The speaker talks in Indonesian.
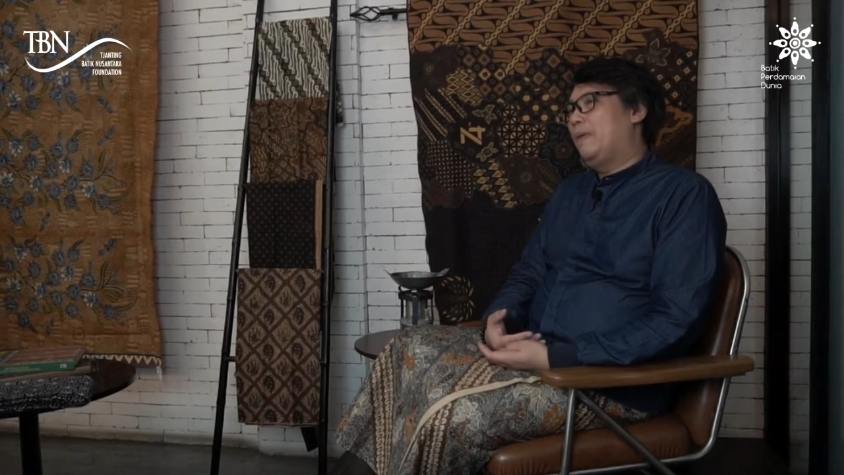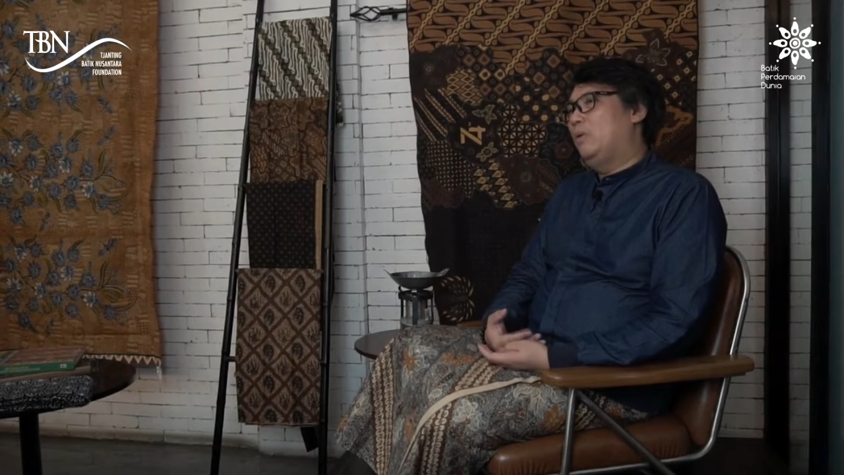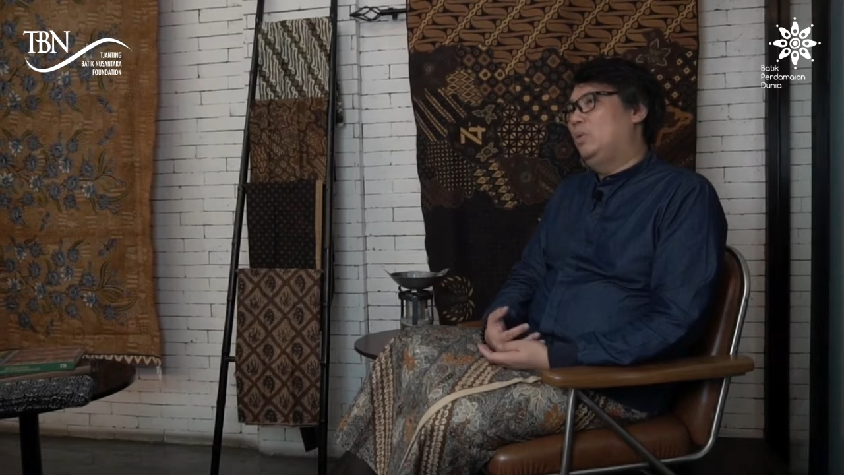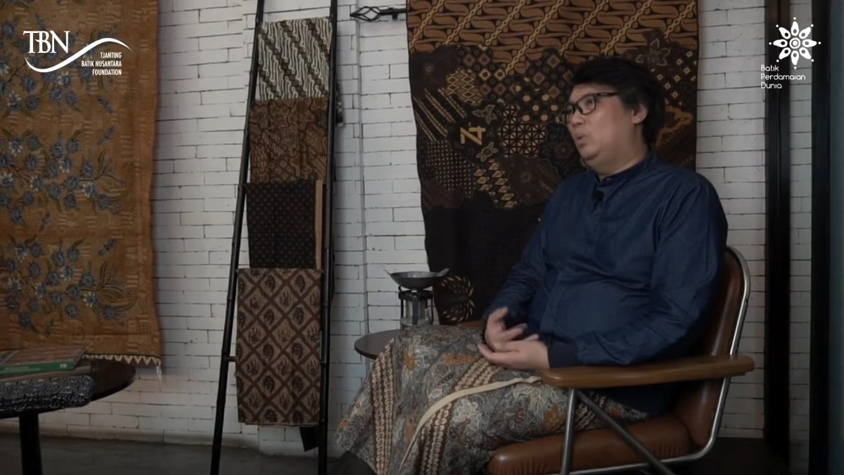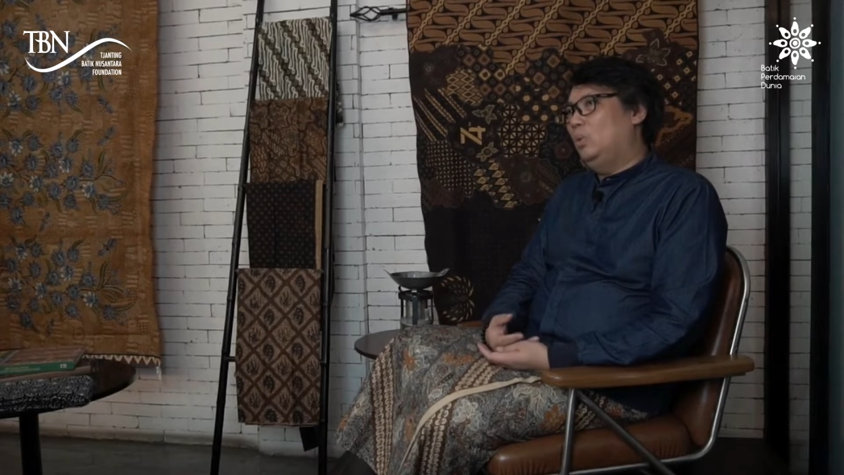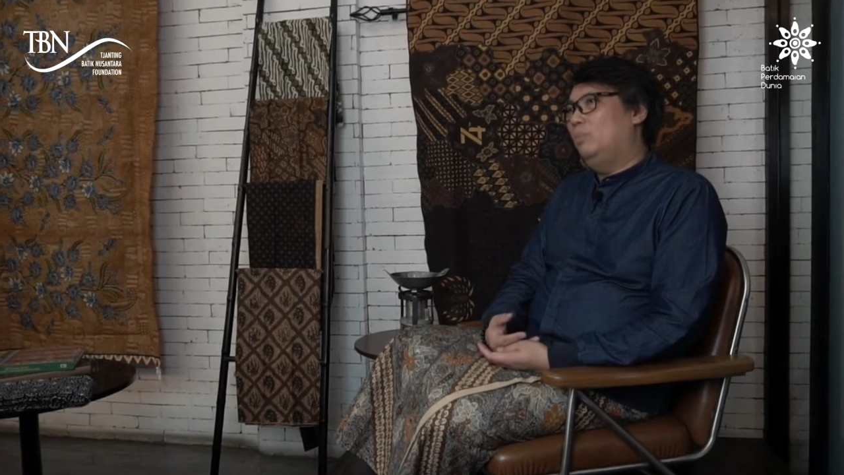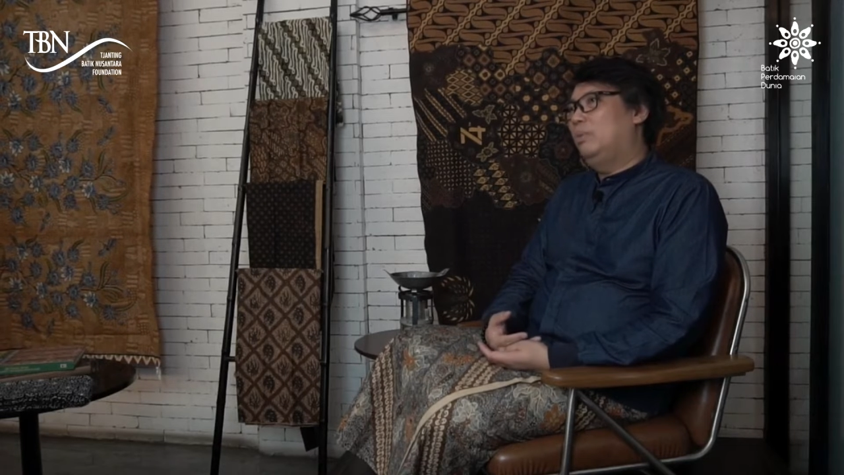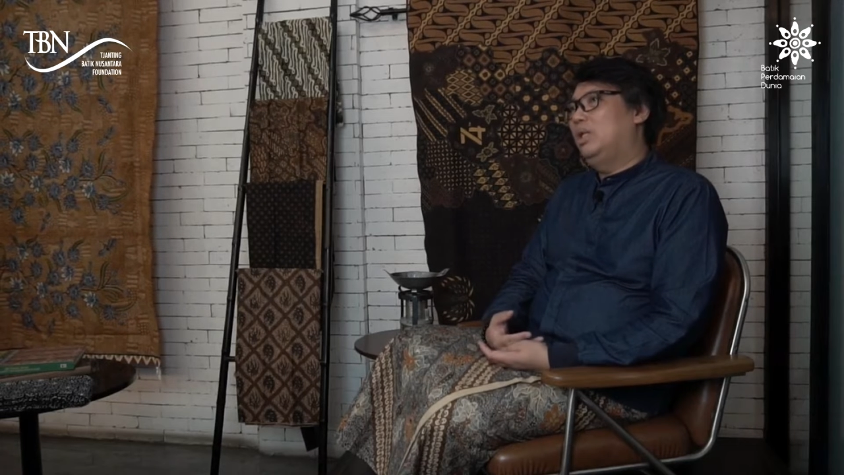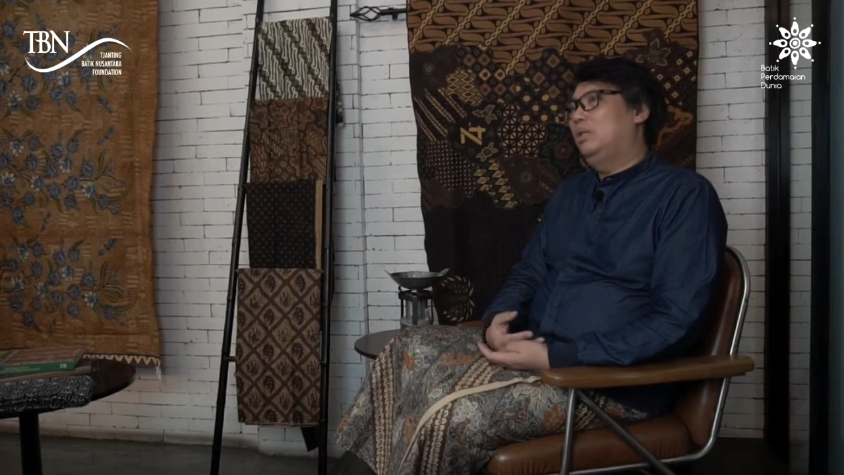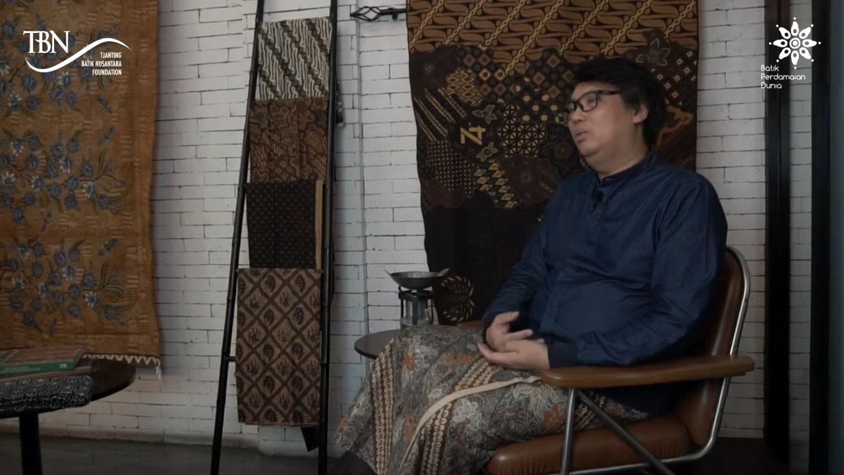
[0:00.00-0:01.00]
untuk
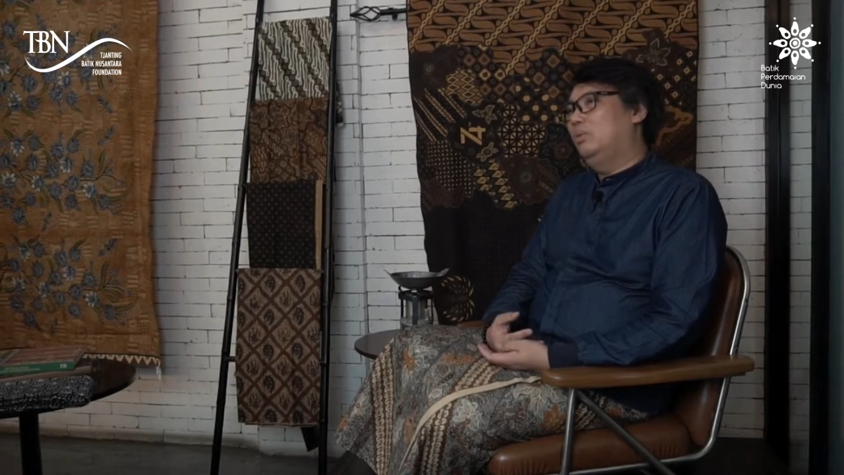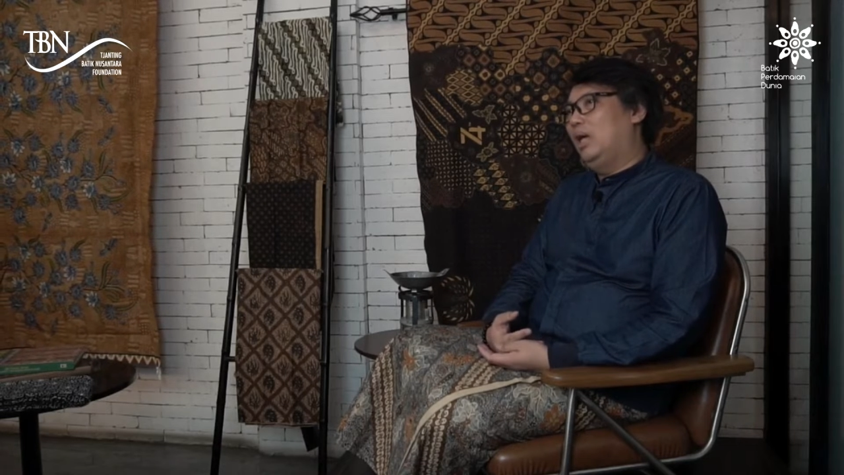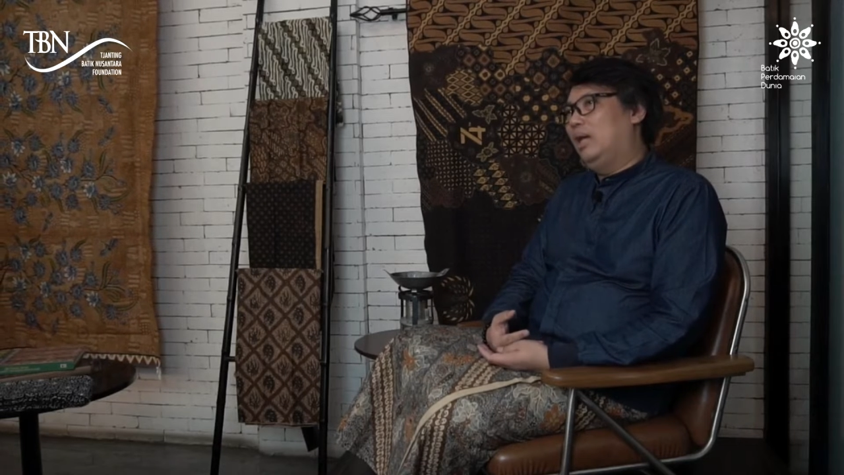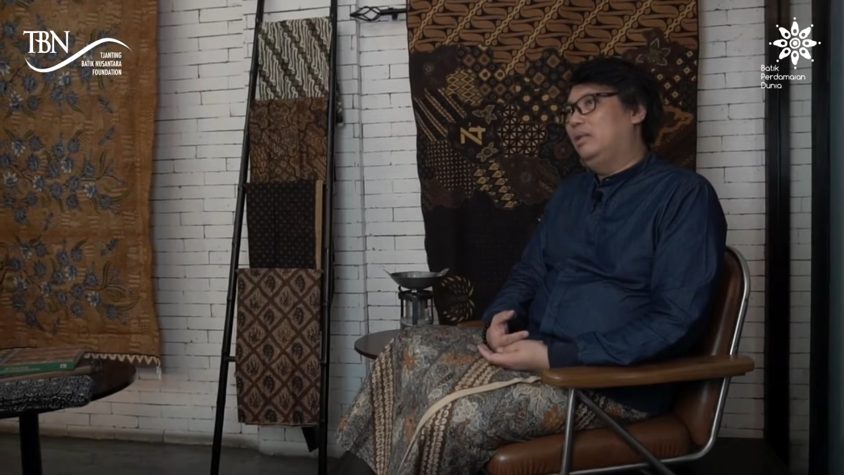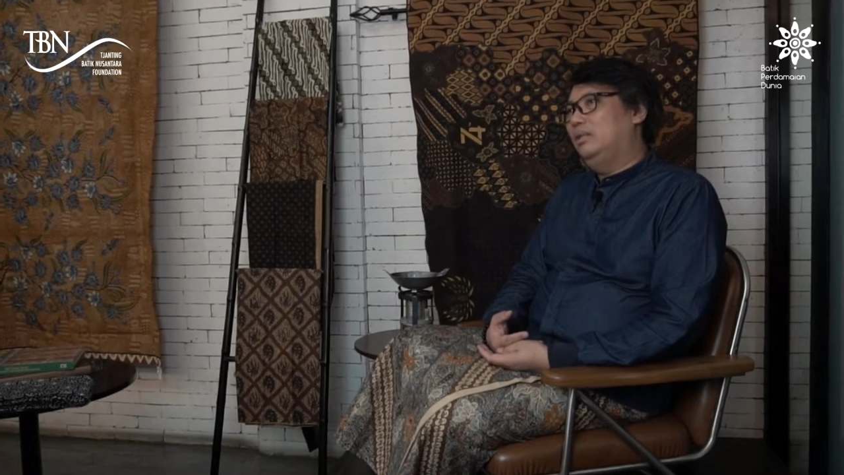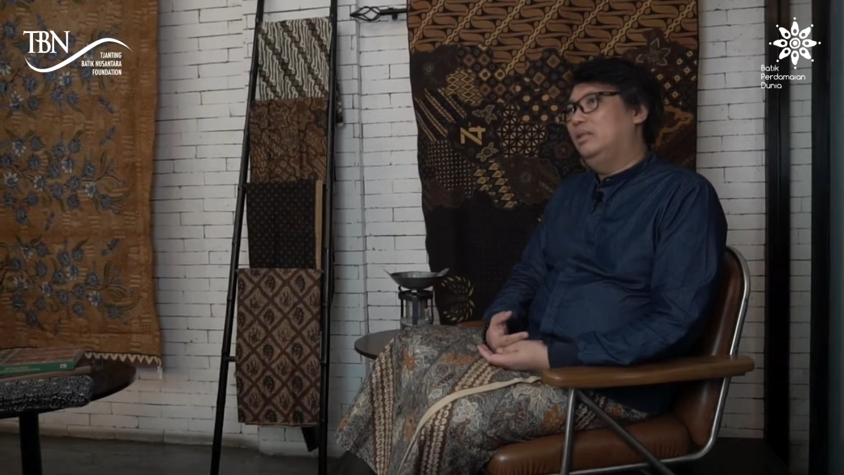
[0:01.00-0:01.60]
menentukan